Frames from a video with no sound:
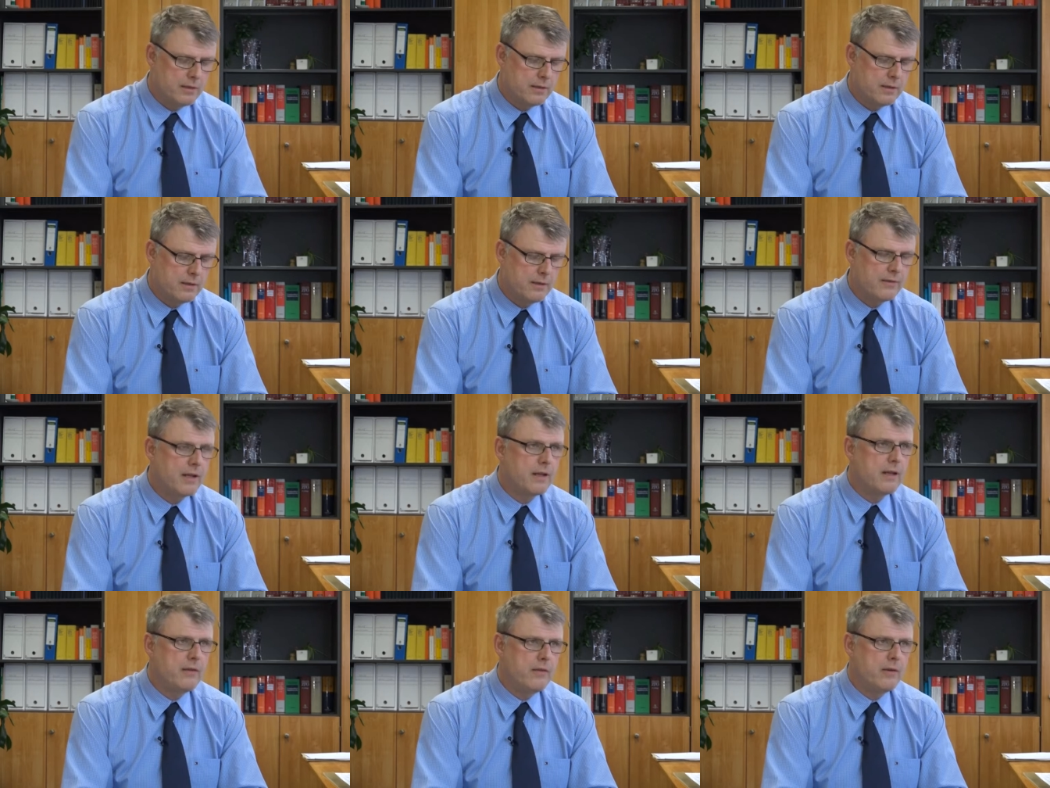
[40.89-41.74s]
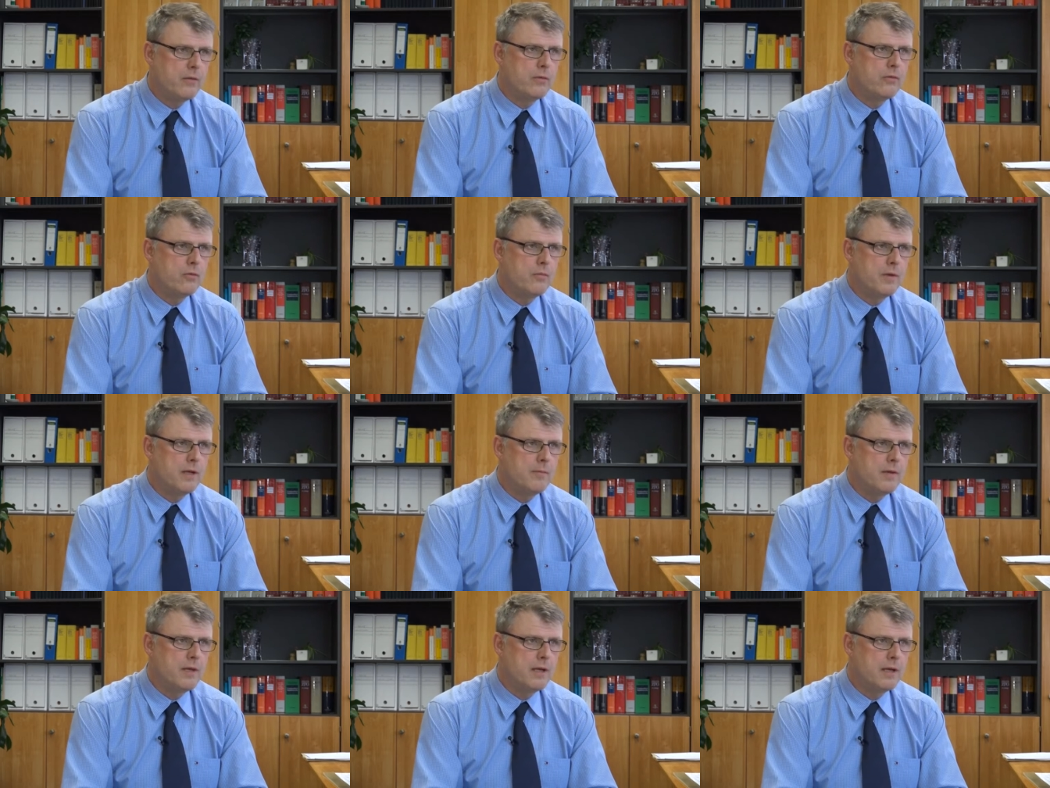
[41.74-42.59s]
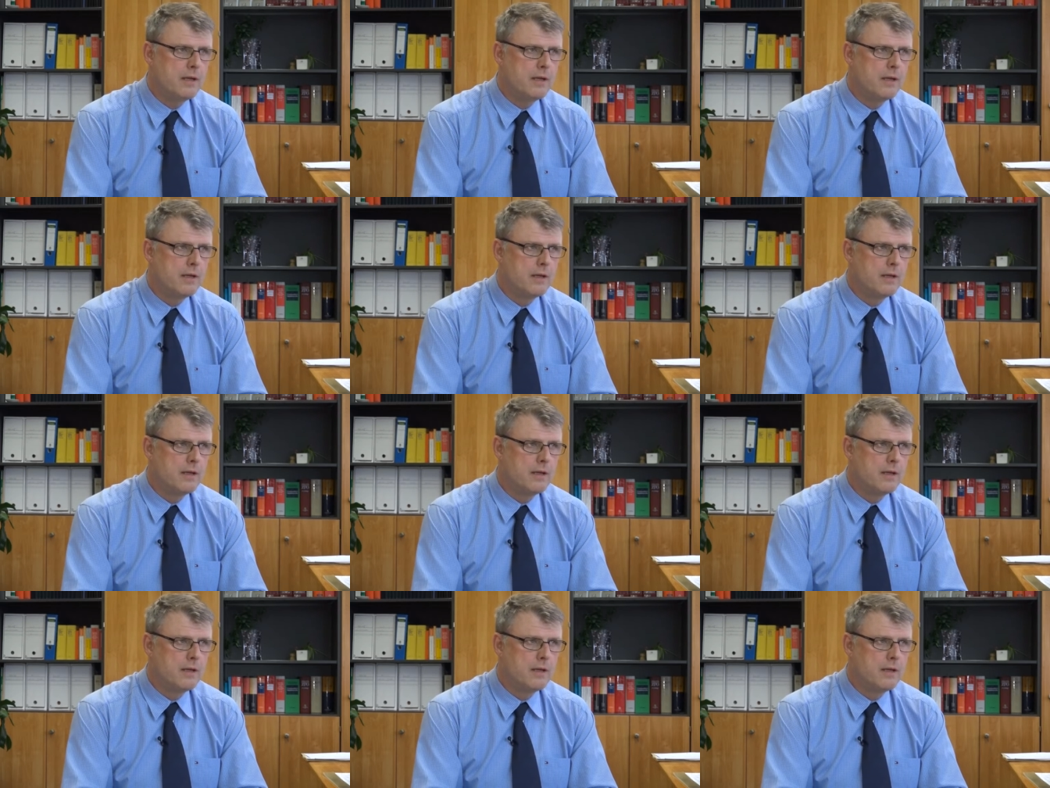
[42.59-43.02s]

äh, sein Risiko zu minimieren